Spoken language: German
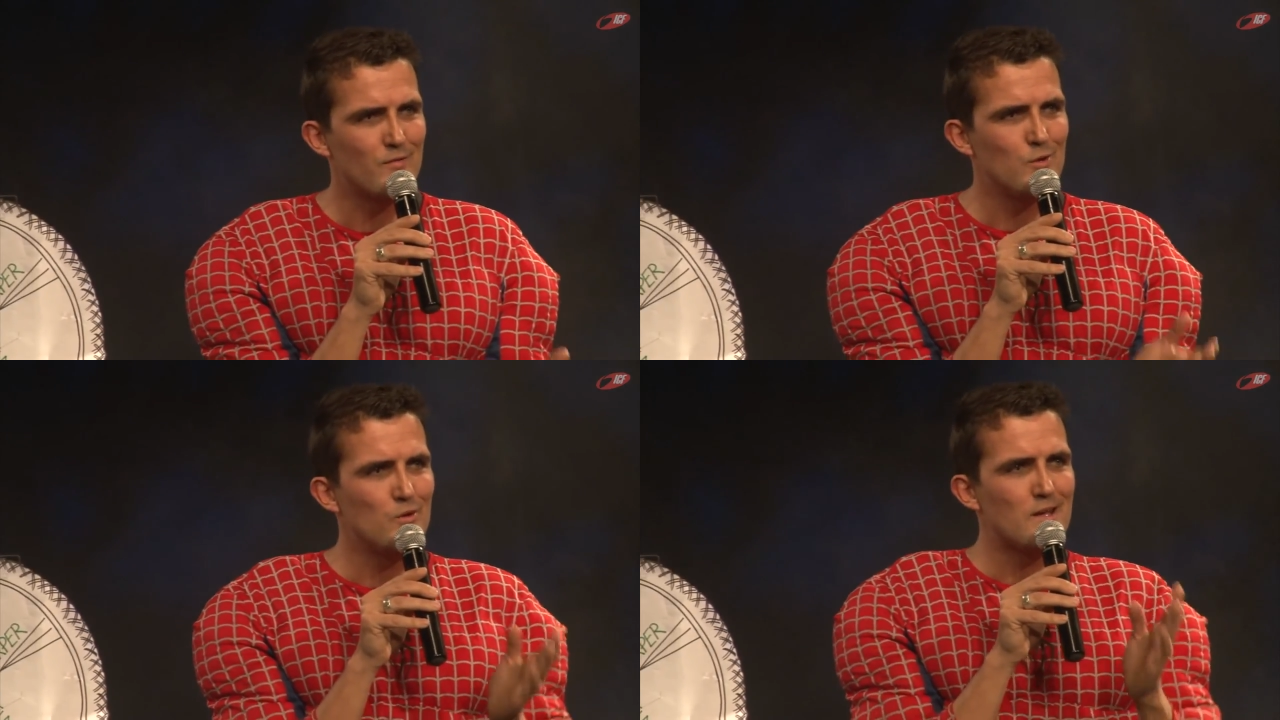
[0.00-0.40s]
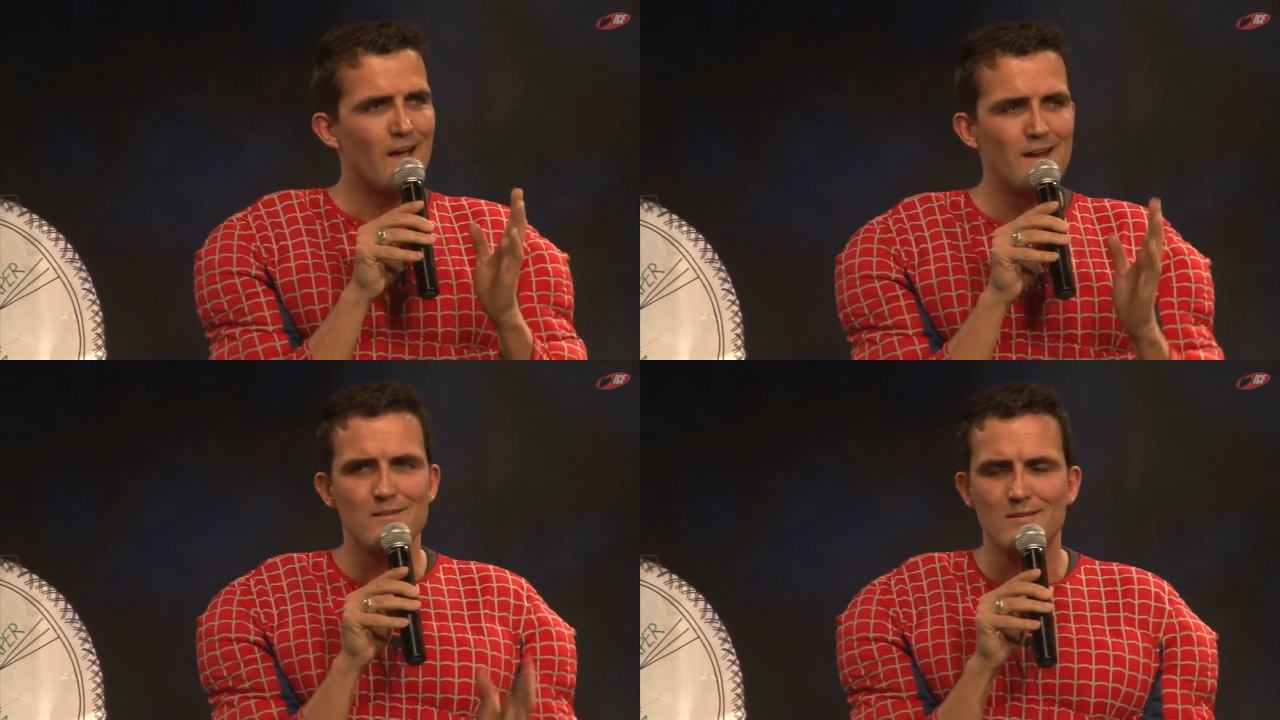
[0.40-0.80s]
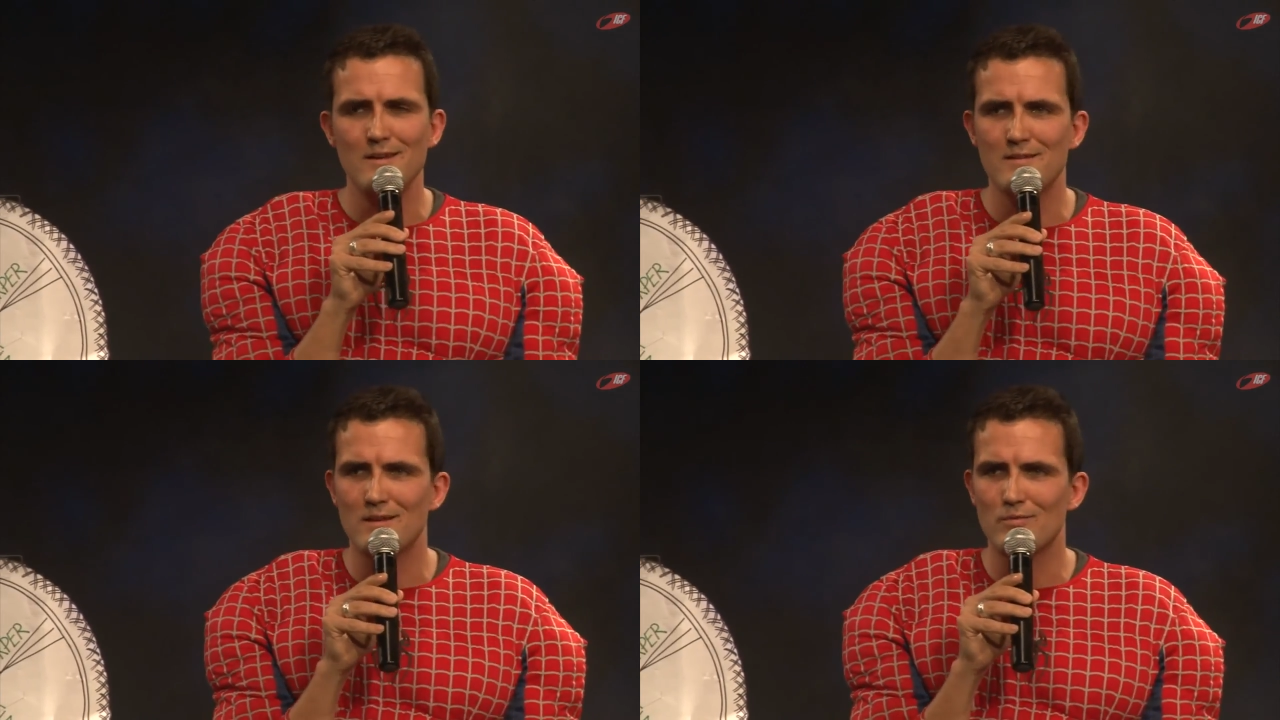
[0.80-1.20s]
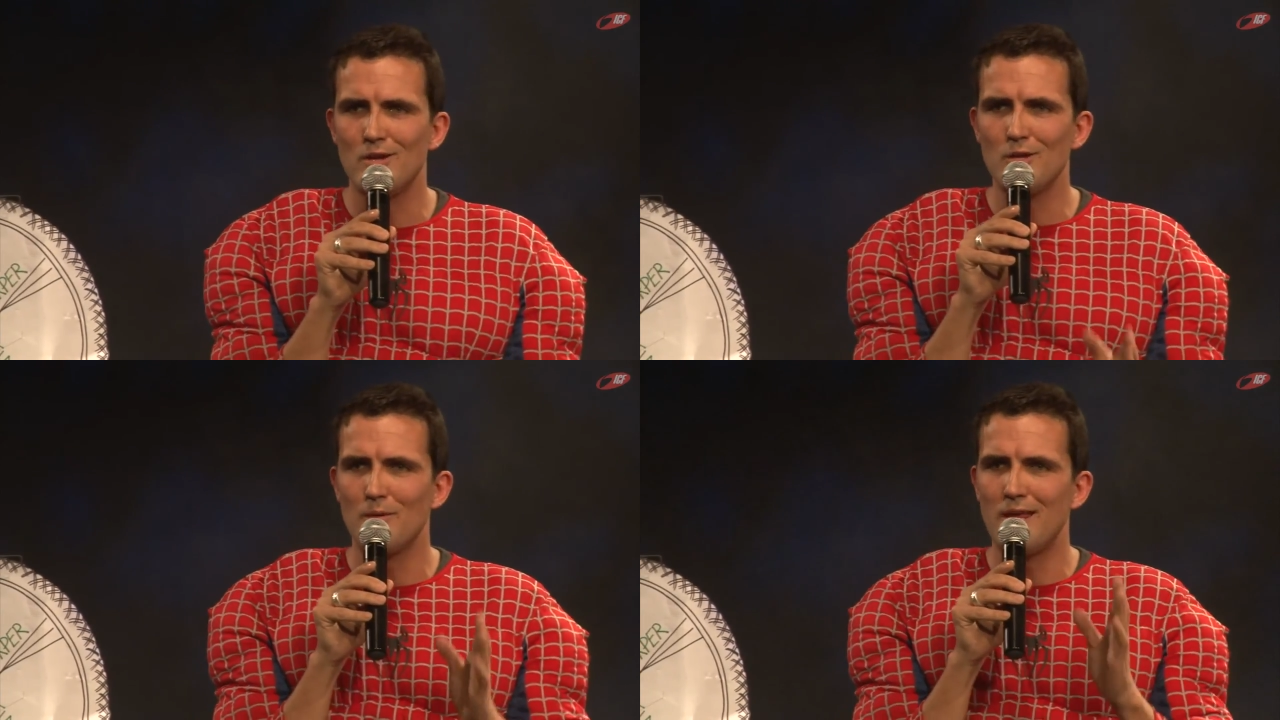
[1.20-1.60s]
wenn du dir keine Ziele setzt, wenn
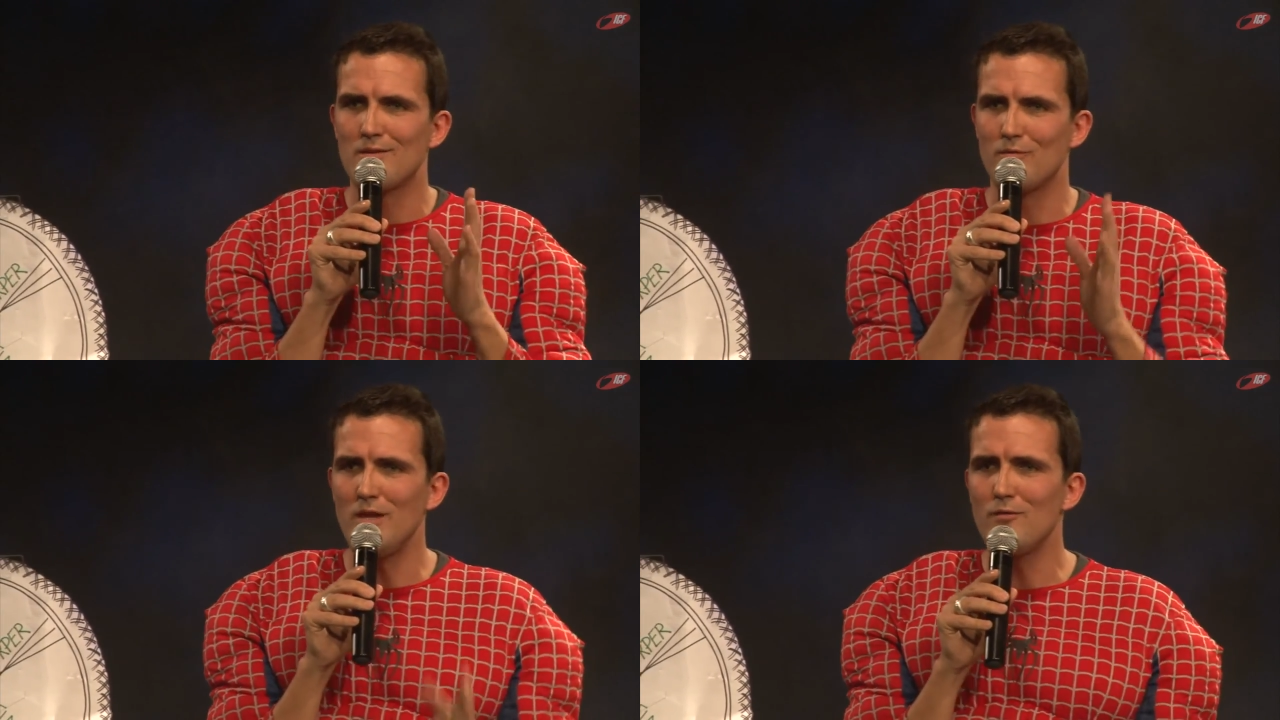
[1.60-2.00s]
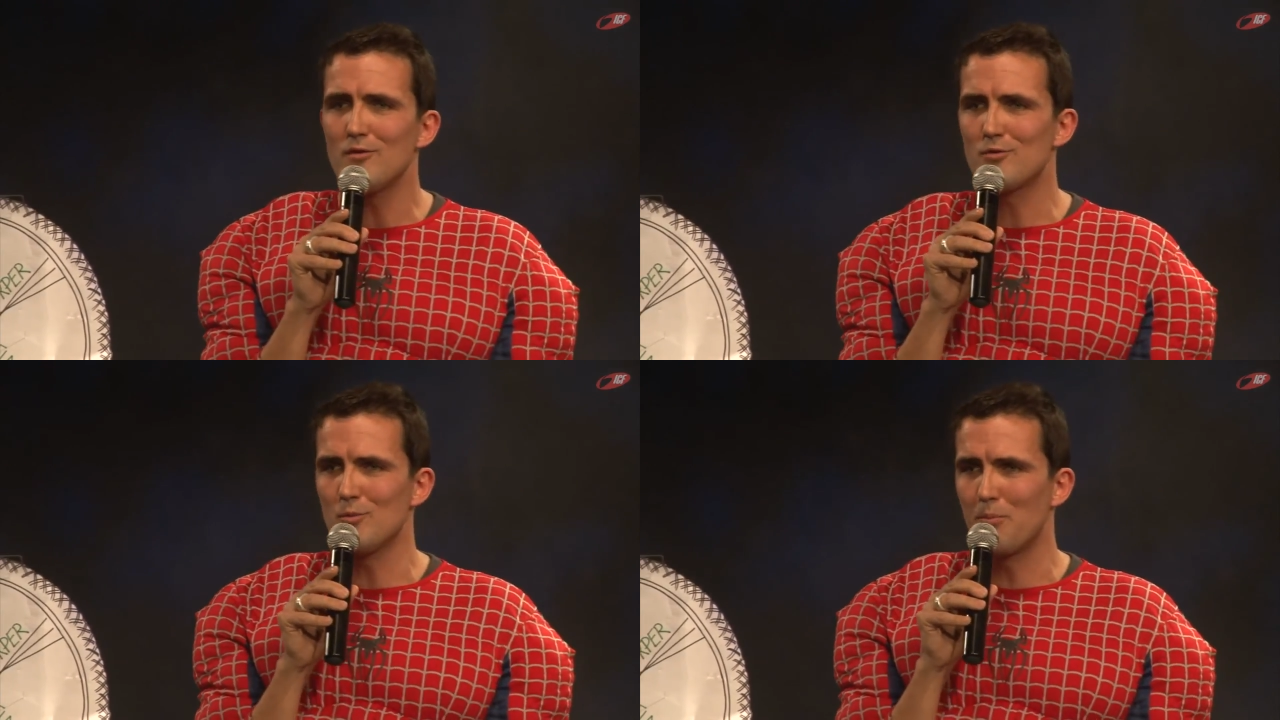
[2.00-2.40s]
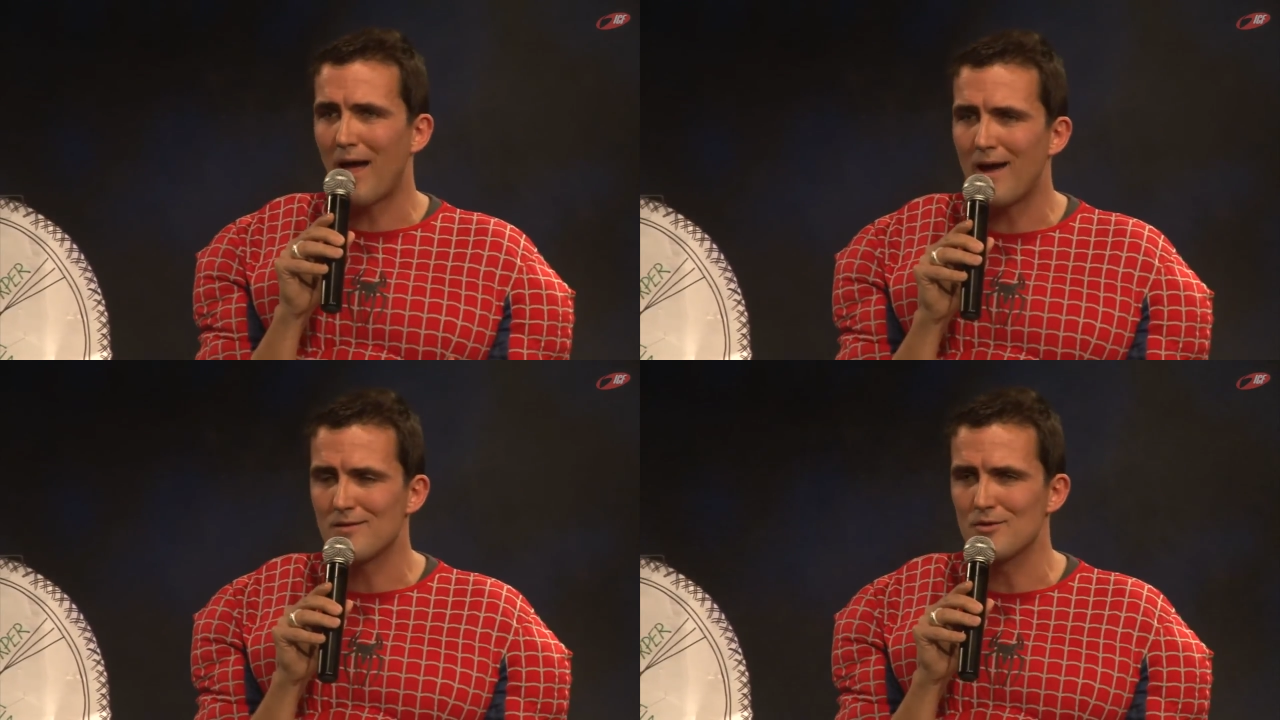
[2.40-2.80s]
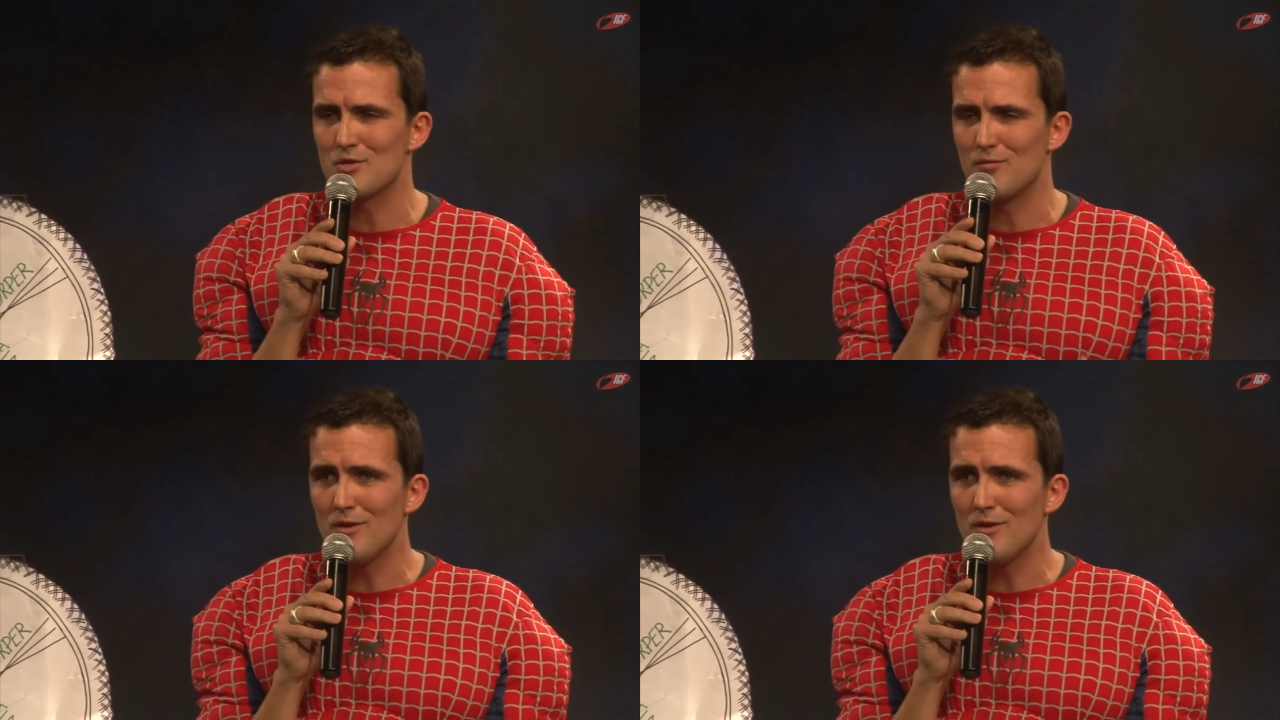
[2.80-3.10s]
du nicht überlegst, wie wirst du praktisch,